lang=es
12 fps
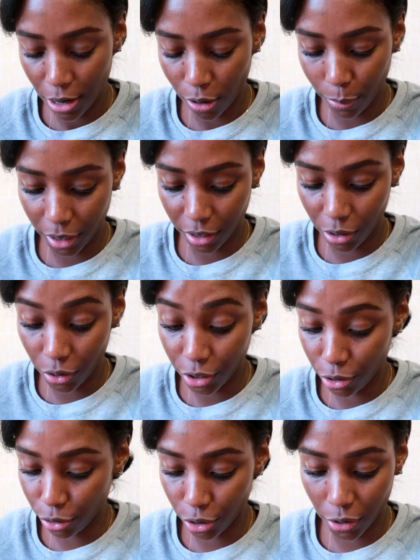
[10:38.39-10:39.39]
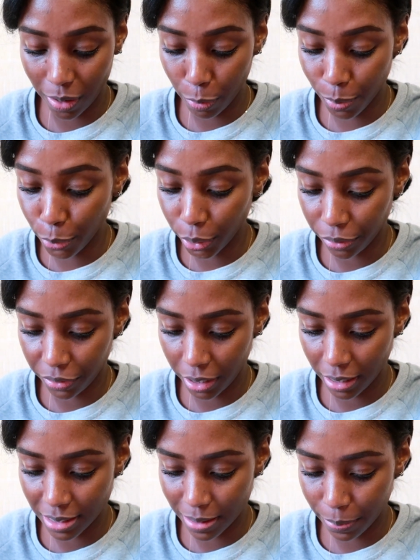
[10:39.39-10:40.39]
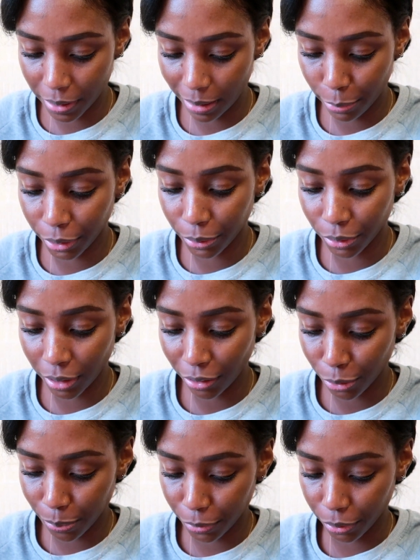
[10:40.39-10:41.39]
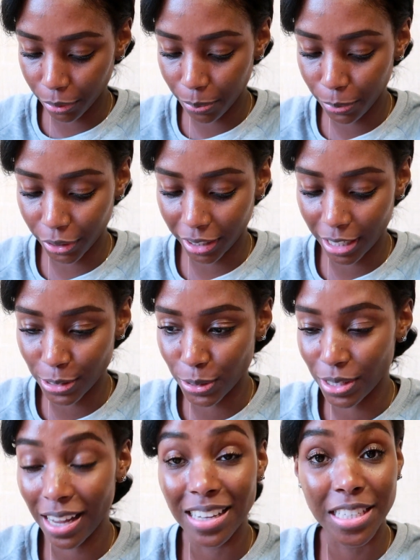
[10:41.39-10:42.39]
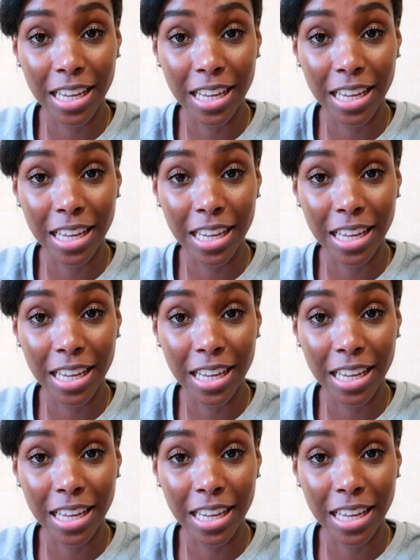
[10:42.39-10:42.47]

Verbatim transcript: Como les digo, yo nos llevamos muy bien, siempre estamos en contacto por, por redes sociales.